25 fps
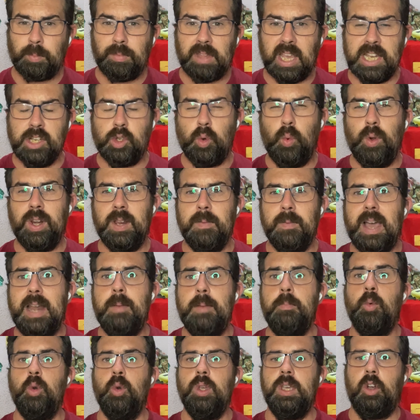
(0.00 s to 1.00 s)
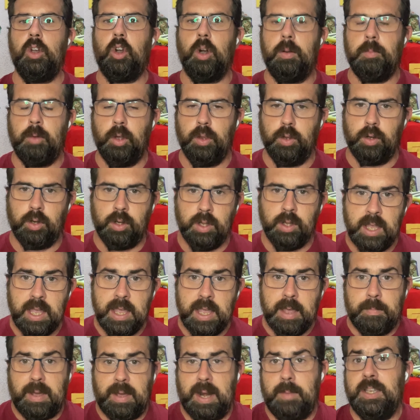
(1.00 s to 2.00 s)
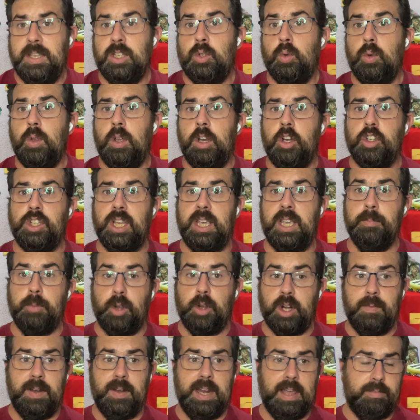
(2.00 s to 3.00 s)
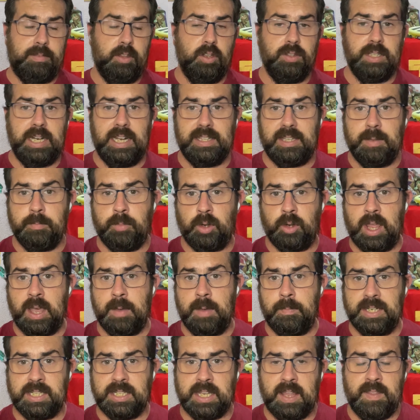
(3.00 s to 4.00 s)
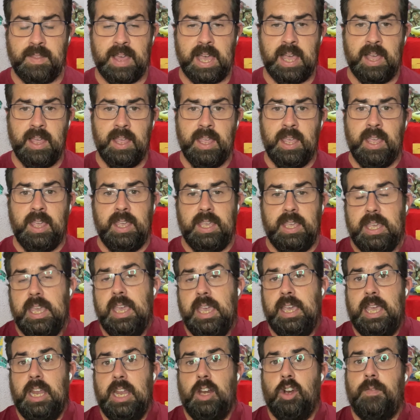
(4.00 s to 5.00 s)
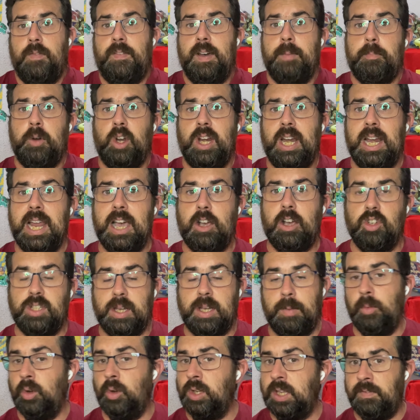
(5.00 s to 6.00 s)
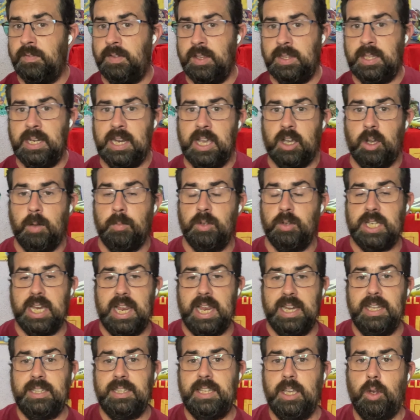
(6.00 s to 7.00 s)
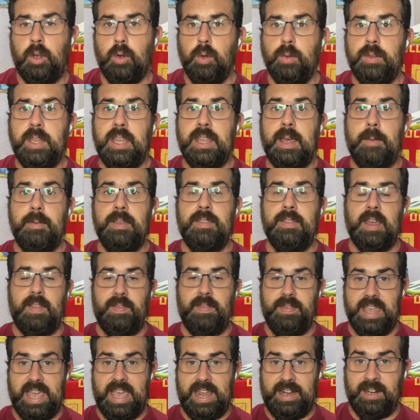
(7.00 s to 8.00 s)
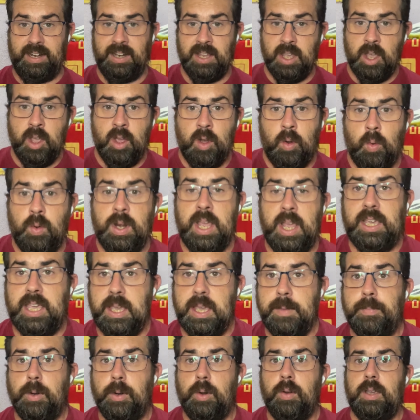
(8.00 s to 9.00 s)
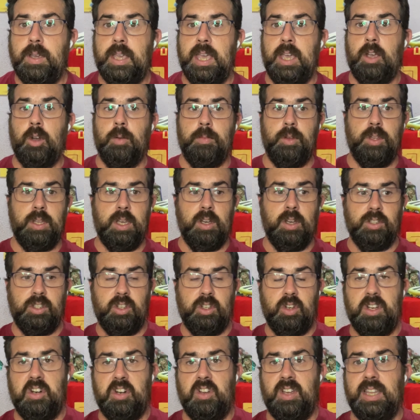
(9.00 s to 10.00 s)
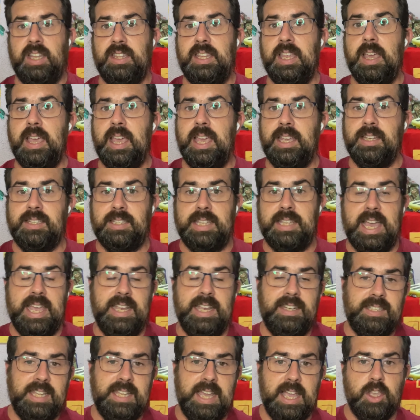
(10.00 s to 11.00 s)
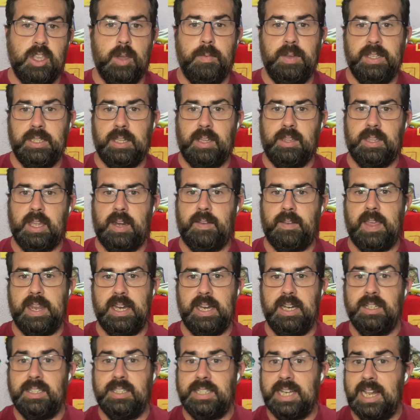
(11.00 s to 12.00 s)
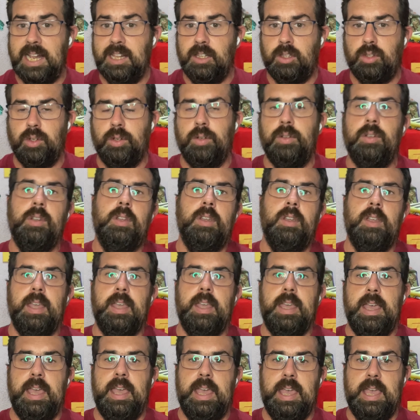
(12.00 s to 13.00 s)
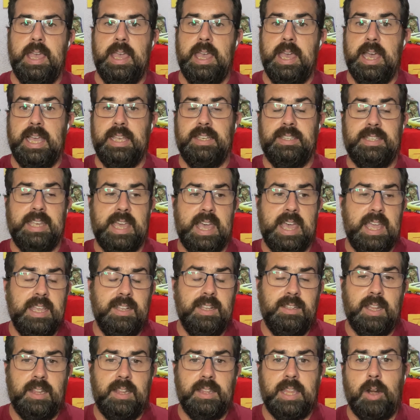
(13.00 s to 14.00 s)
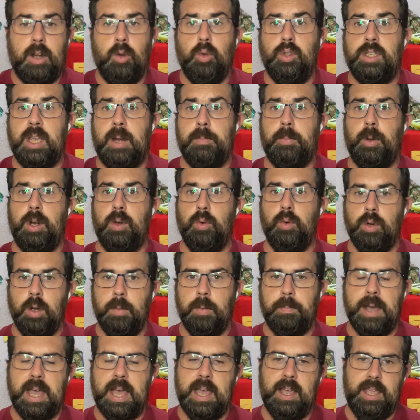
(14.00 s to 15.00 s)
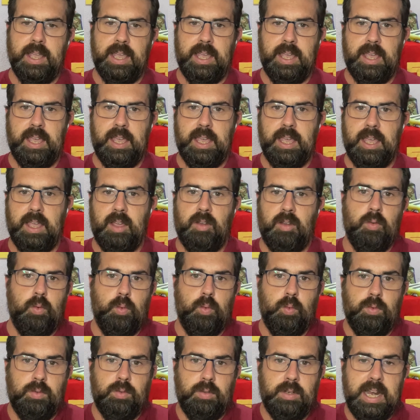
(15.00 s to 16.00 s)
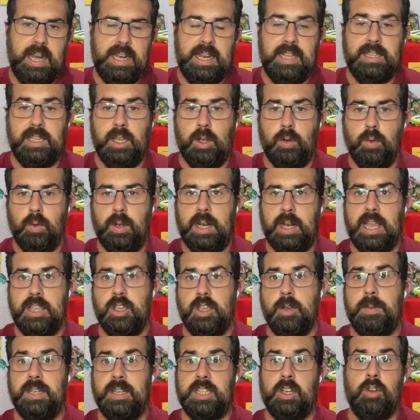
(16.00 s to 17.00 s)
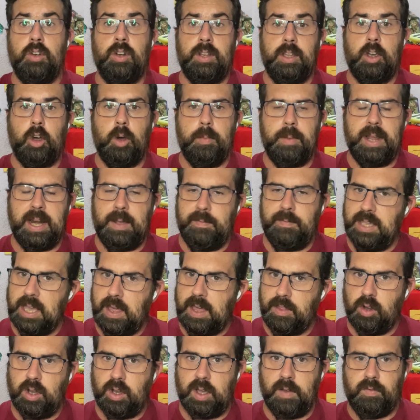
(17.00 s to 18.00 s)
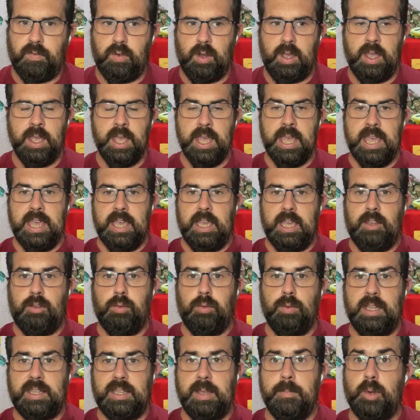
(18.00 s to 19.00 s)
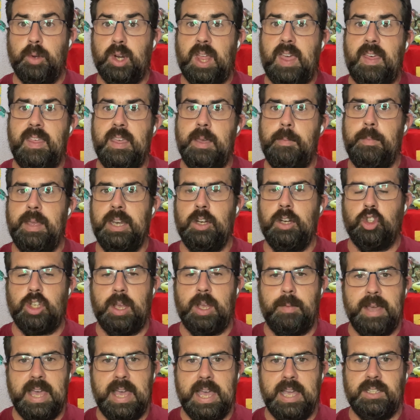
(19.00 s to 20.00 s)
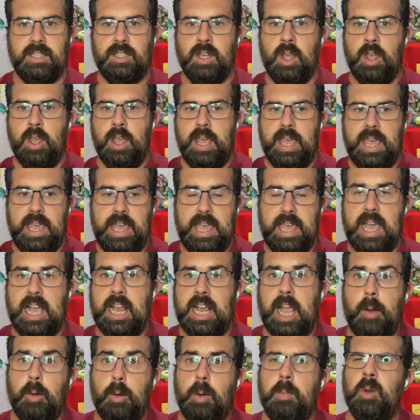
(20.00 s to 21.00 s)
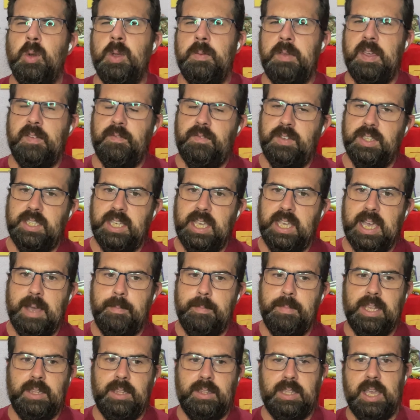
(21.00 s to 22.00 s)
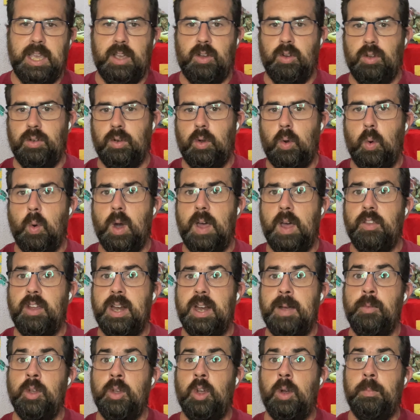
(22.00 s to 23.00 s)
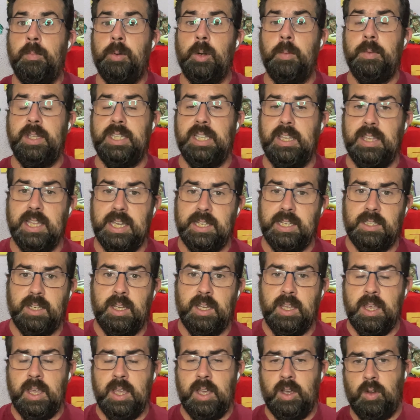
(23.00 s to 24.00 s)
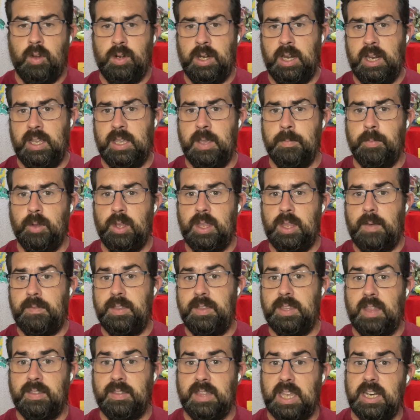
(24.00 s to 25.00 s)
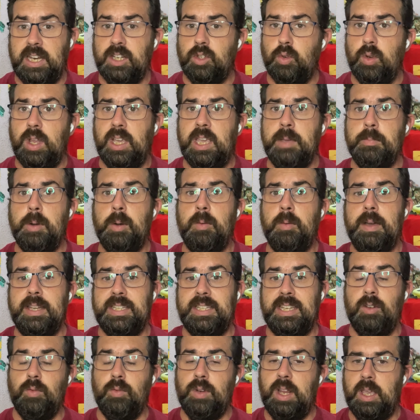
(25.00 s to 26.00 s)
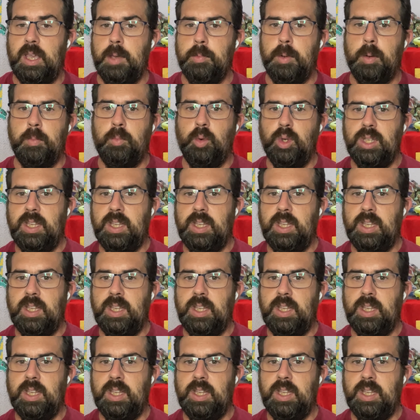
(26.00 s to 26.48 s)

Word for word: es un rival muy incómodo. Para mí es uno de los equipos revelación de la temporada pasada y que nos va a poner las cosas muy difíciles como es el Athletic Club de David Aznar. Un equipo que, como digo, yo creo que está, este año va a intentar dar el salto eh, a esa, intentar luchar por Europa. Eh, un Athletic Club que el año pasado nos dejó maravillados, que fue, hizo una temporada de menos a más, eh, acabó muy bien físicamente, con jugadoras muy comprometidas con el equipo de David Andari es un equipo, va a ser un equipo muy